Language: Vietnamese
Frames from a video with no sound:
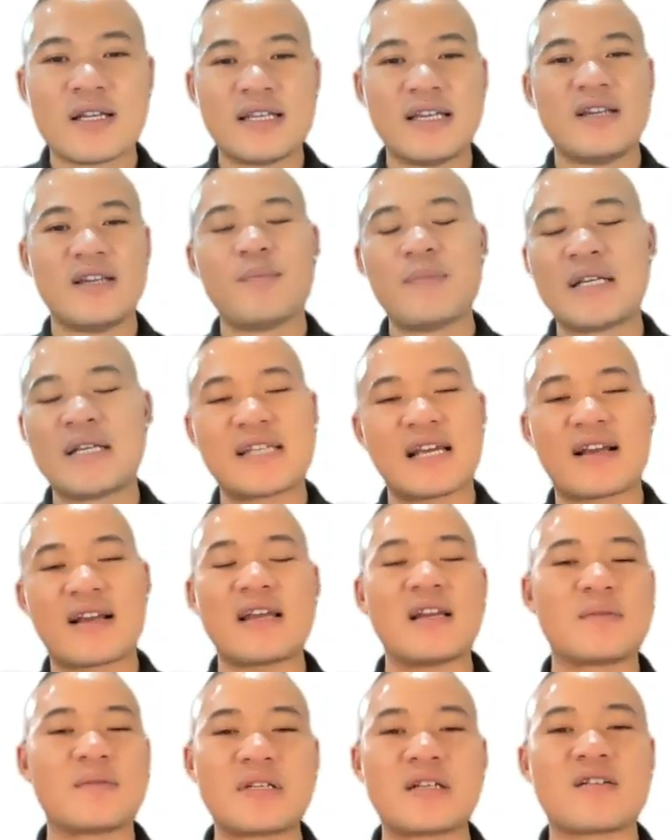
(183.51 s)
Thì mình sẽ
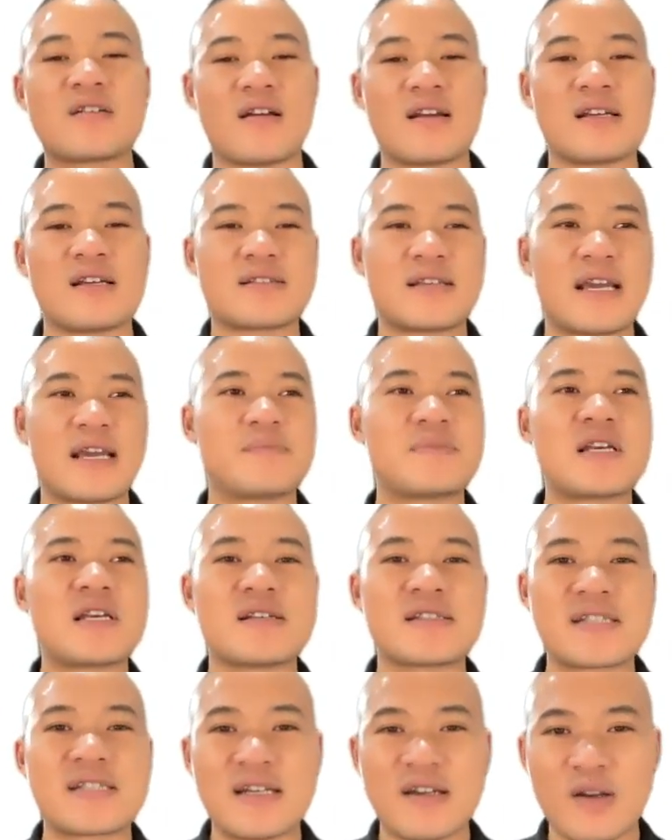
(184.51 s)
ngay lập tức nói là em rất
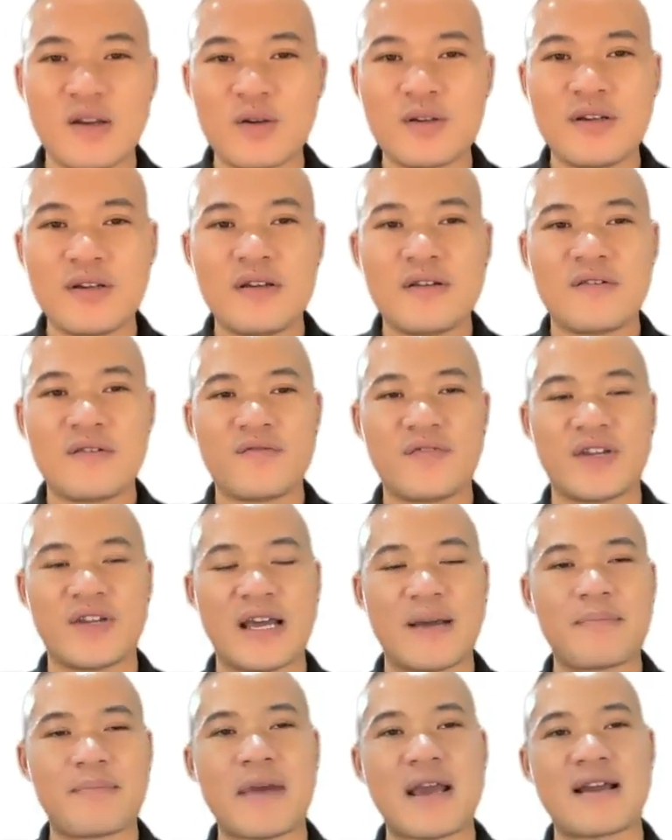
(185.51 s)
là xin lỗi vì
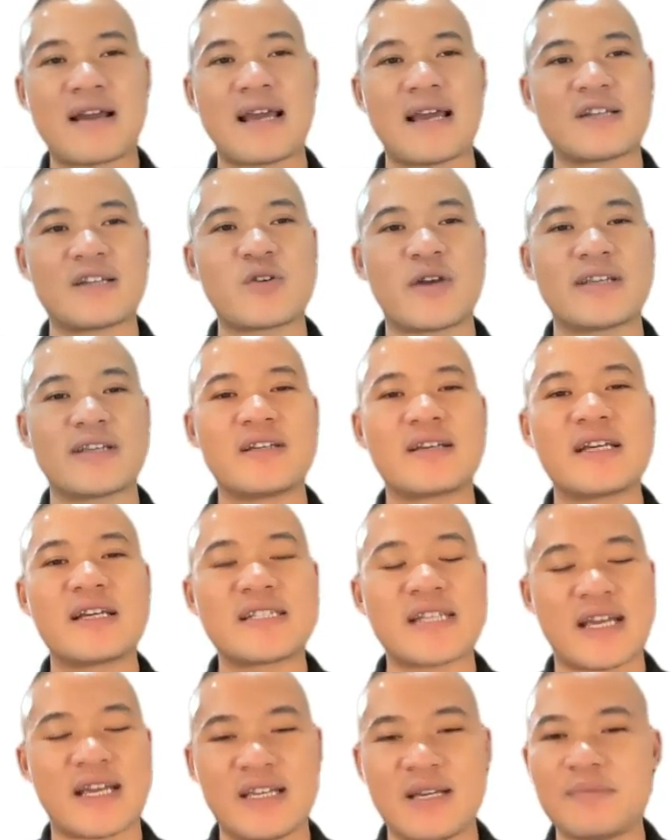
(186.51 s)
đã mang lại cho anh những cái
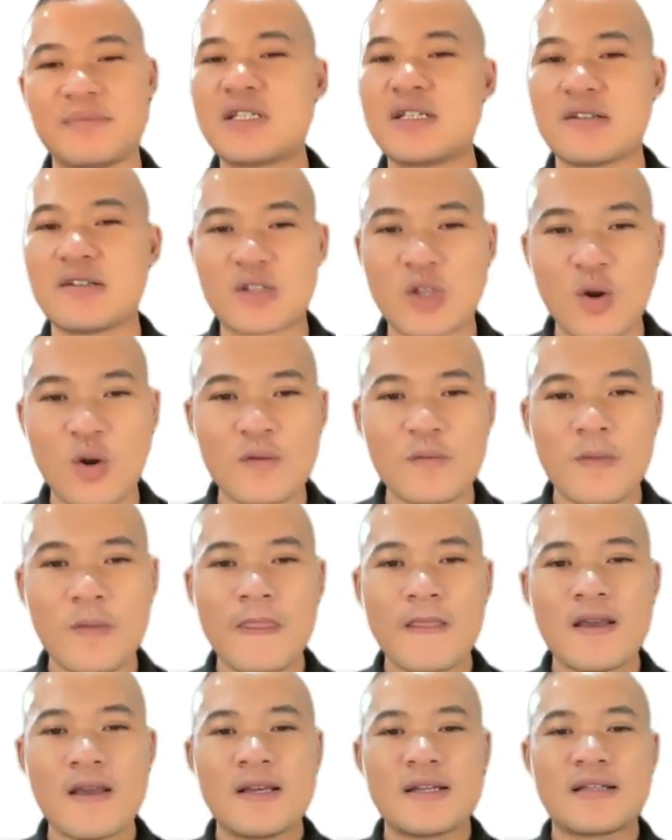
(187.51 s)
trải nghiệm chưa được tốt.
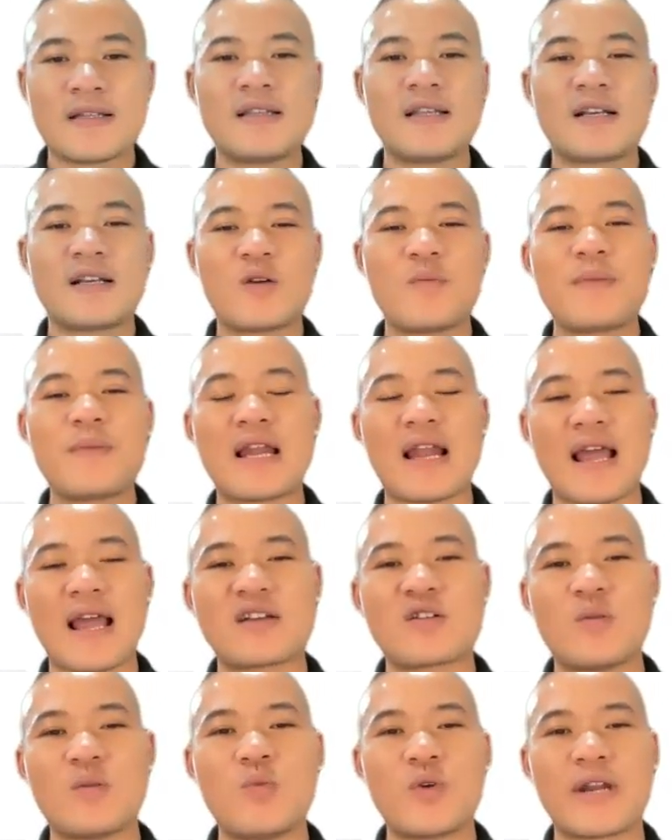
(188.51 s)
Thế thì không biết là
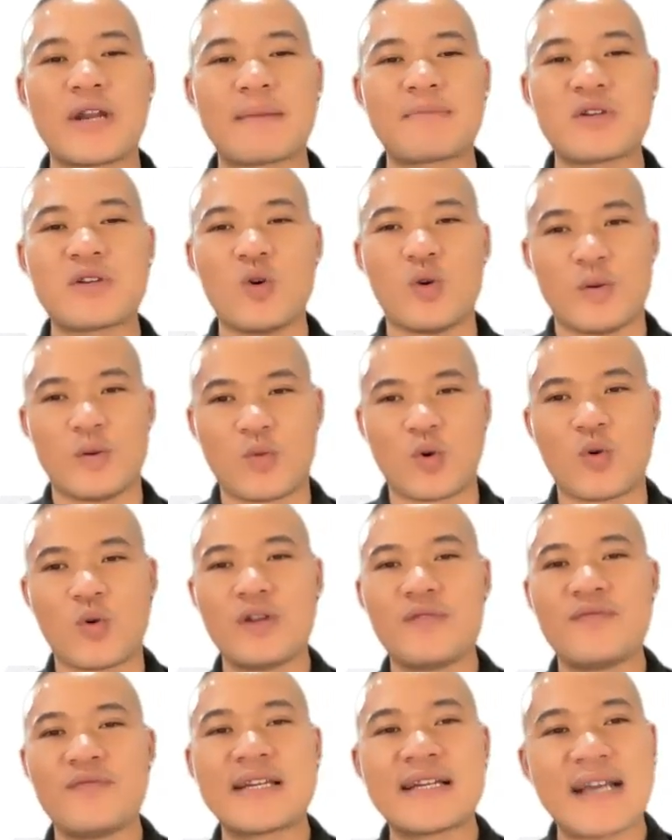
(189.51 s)
anh có muốn em đổi một huấn
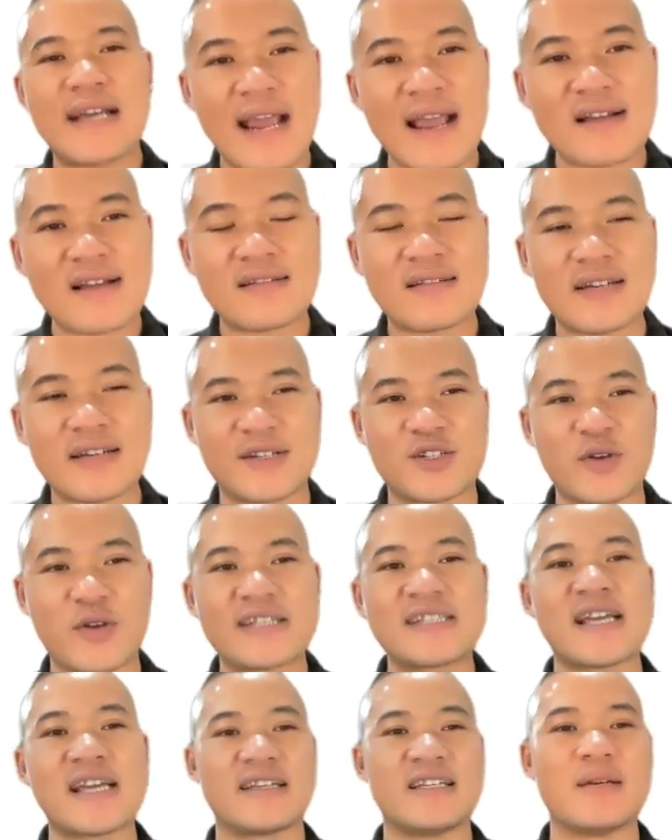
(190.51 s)
luyện viên khác để cho
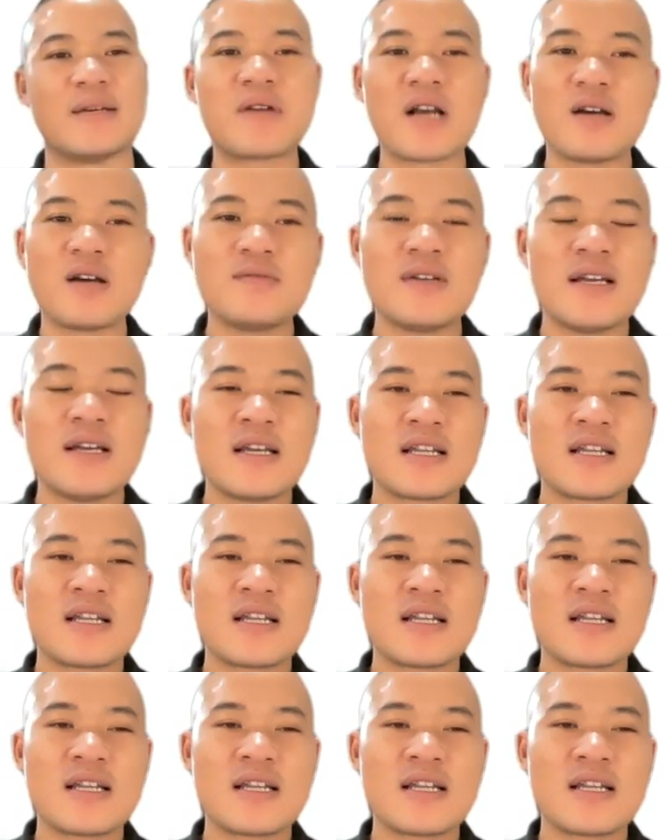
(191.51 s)
anh trải nghiệm không?